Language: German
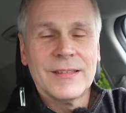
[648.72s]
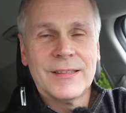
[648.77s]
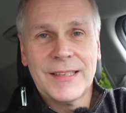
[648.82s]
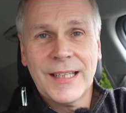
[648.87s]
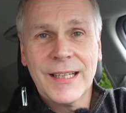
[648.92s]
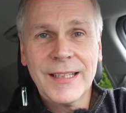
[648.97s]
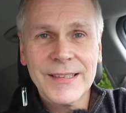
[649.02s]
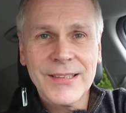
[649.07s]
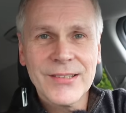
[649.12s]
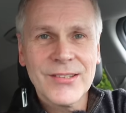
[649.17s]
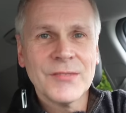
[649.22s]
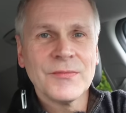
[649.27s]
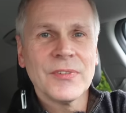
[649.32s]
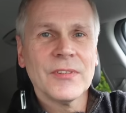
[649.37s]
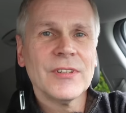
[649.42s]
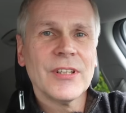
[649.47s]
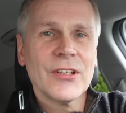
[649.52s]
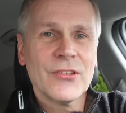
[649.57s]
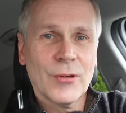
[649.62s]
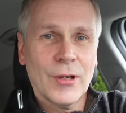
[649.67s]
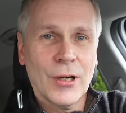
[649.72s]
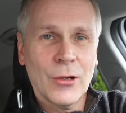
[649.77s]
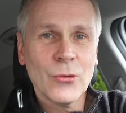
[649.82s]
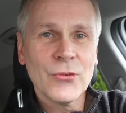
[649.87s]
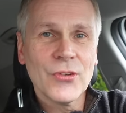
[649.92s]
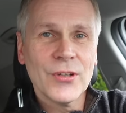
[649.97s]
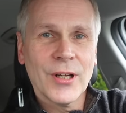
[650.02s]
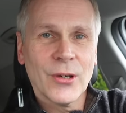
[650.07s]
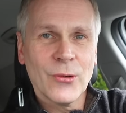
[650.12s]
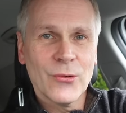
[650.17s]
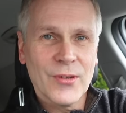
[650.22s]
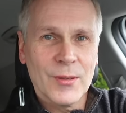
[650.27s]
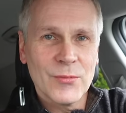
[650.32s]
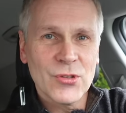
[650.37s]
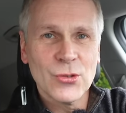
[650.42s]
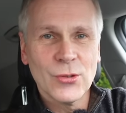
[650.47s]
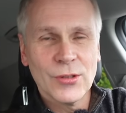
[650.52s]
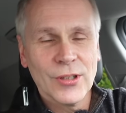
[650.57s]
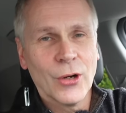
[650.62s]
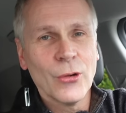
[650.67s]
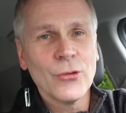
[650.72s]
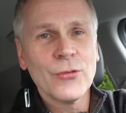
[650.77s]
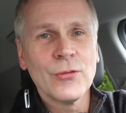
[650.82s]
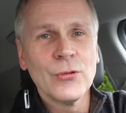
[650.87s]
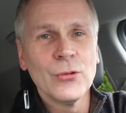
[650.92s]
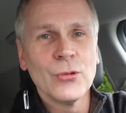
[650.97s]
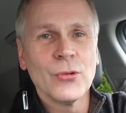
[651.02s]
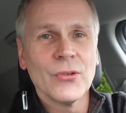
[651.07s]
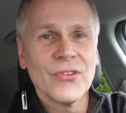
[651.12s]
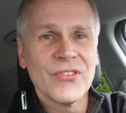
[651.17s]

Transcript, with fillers: Ja, jetzt sind wir wieder zu Hause nach unserem schönen Ausflug